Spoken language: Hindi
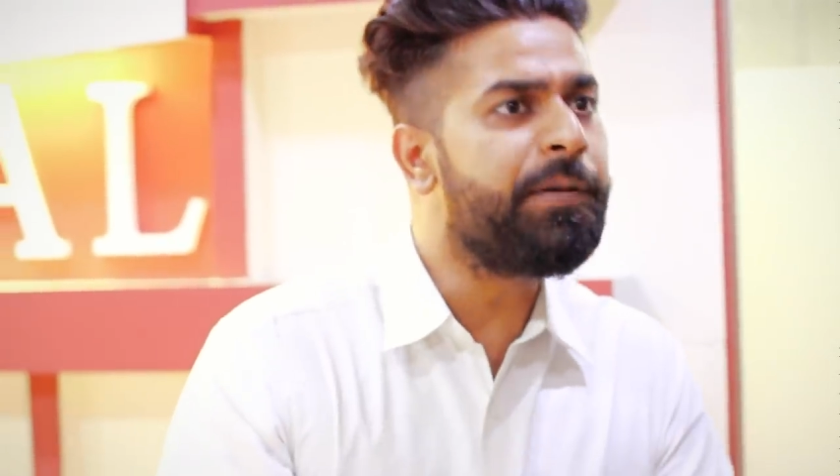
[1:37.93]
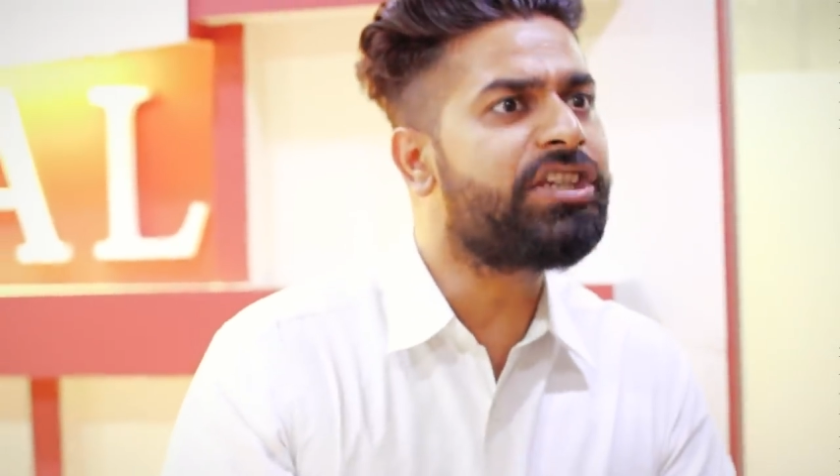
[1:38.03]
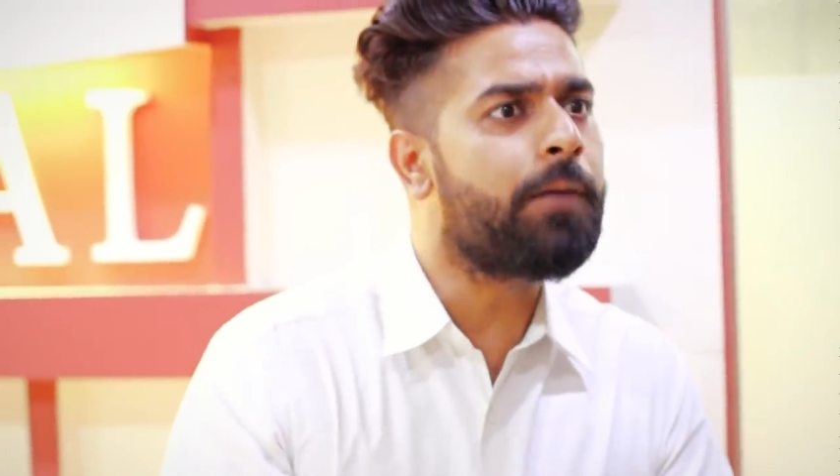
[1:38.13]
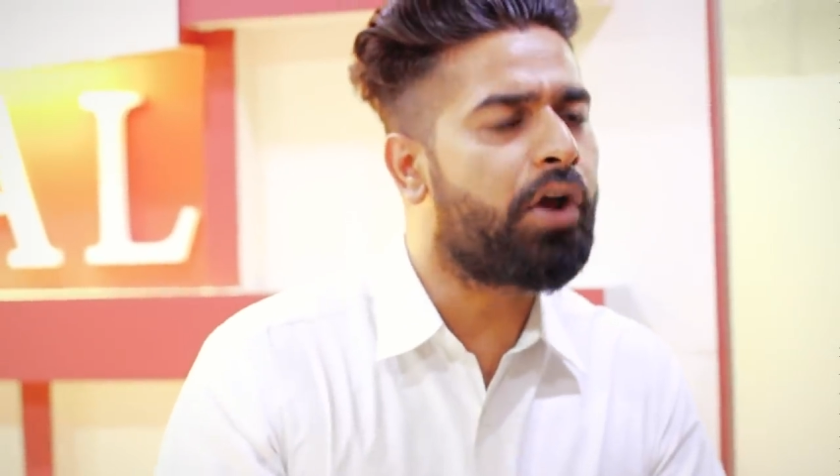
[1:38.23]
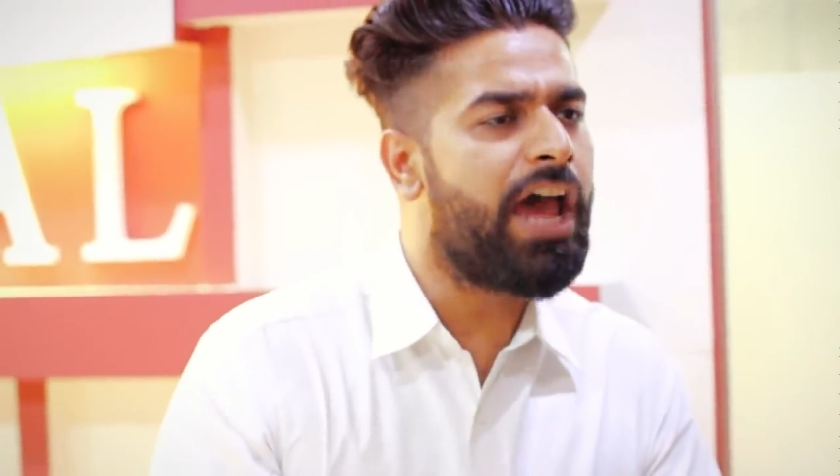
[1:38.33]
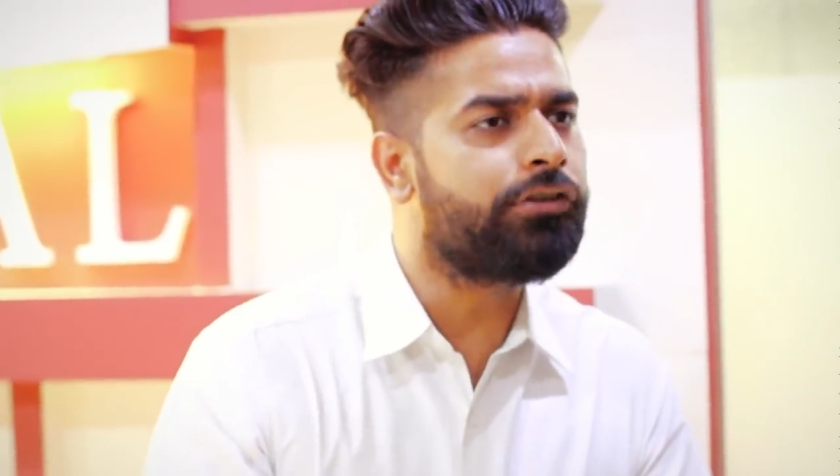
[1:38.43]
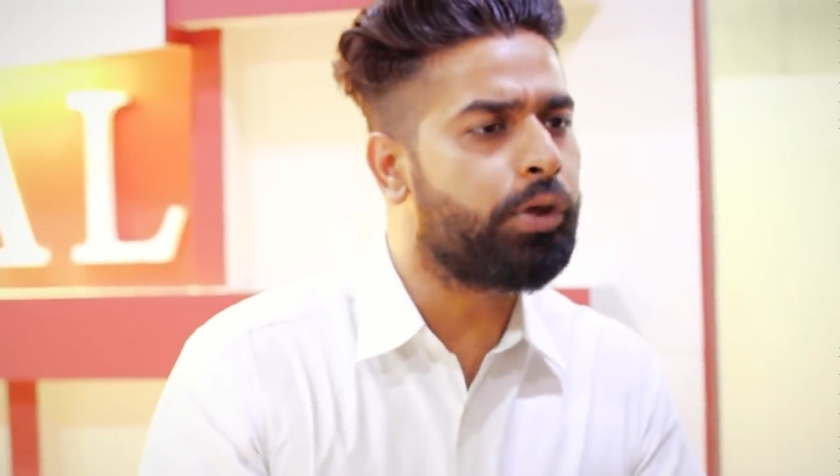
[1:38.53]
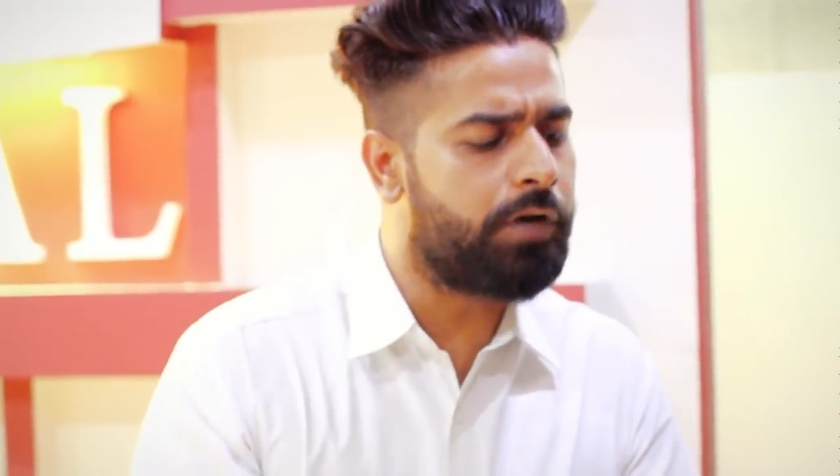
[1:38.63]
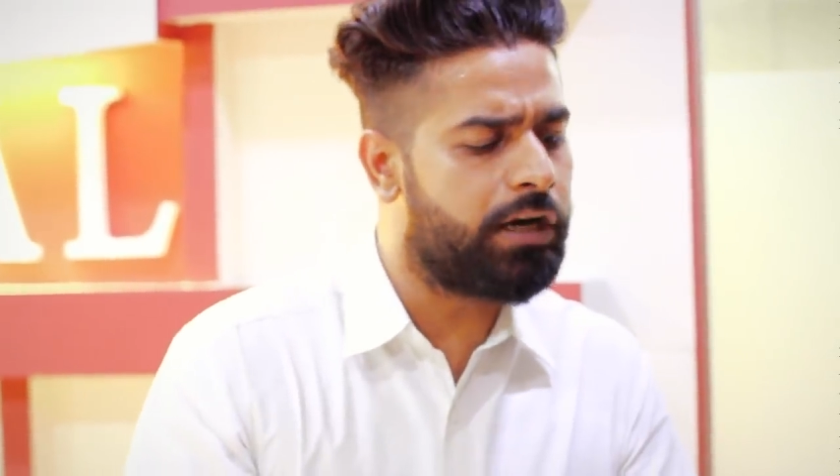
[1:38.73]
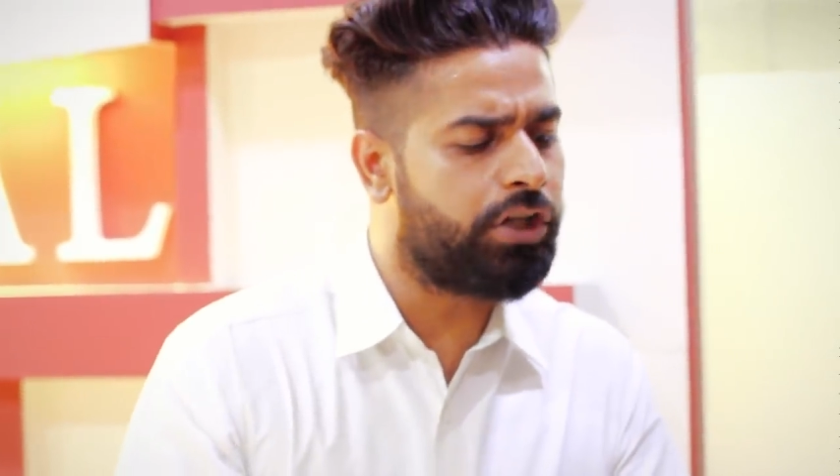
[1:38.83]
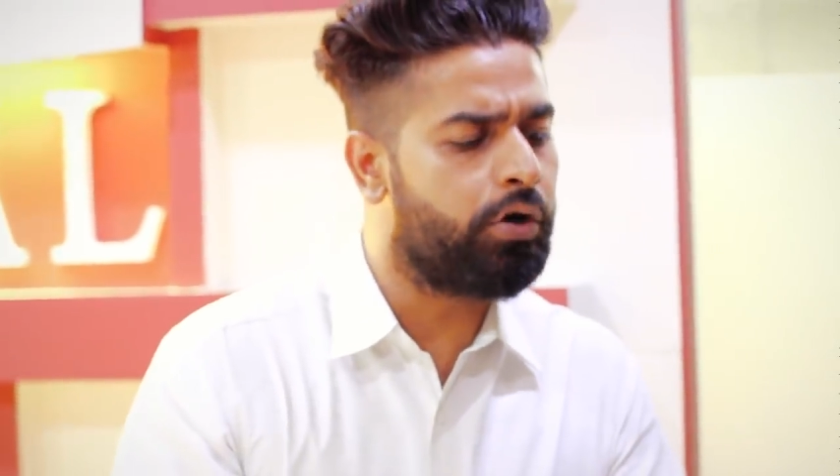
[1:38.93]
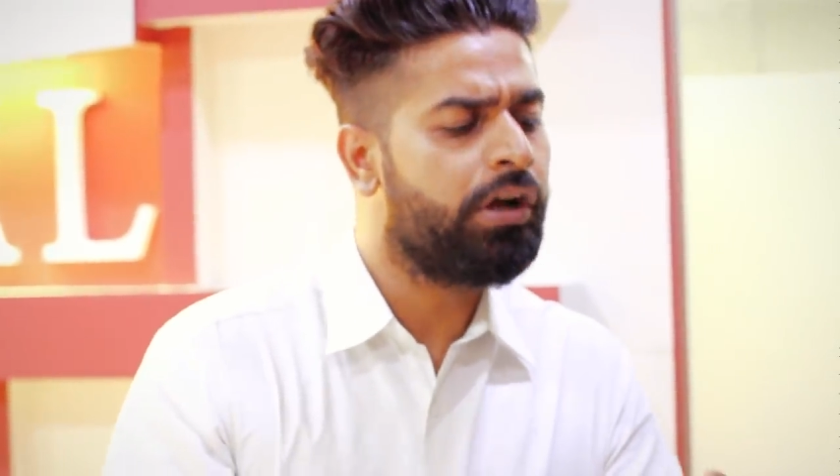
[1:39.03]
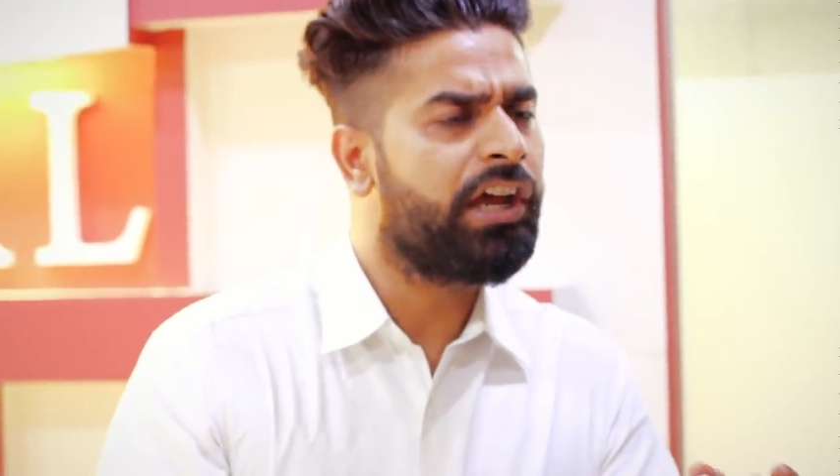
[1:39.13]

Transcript: पीछे बुराई तुम करते हो